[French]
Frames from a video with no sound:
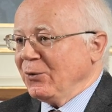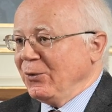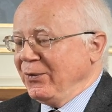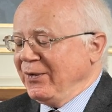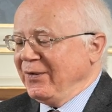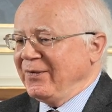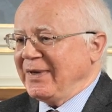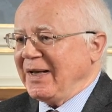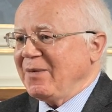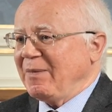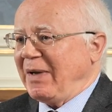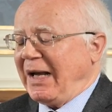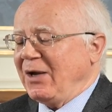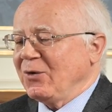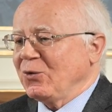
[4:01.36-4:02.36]
du
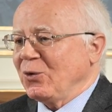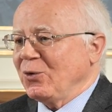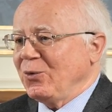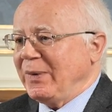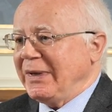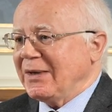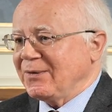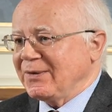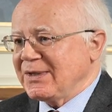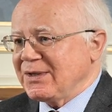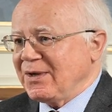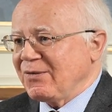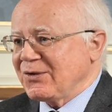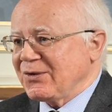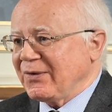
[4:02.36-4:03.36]
système introduit en
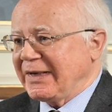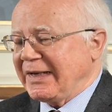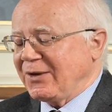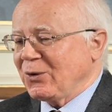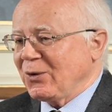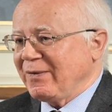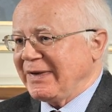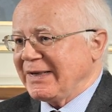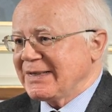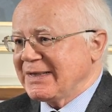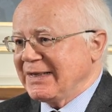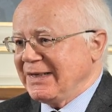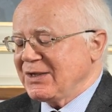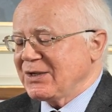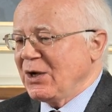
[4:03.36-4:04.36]

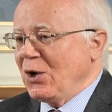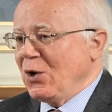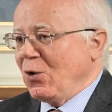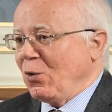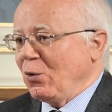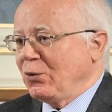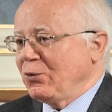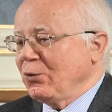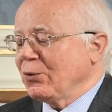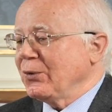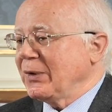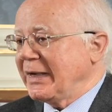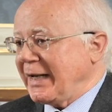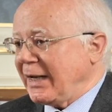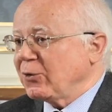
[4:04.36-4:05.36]
1986 autour
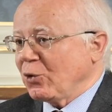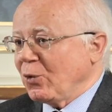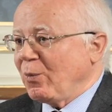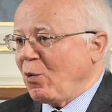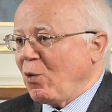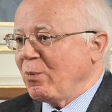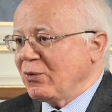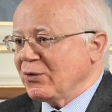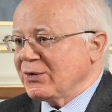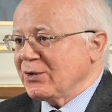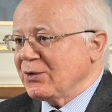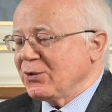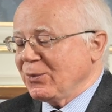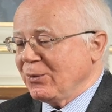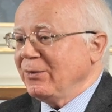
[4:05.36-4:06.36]
de quatre
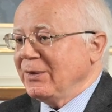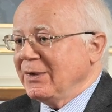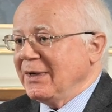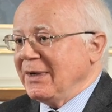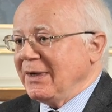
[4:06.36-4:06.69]
propositions.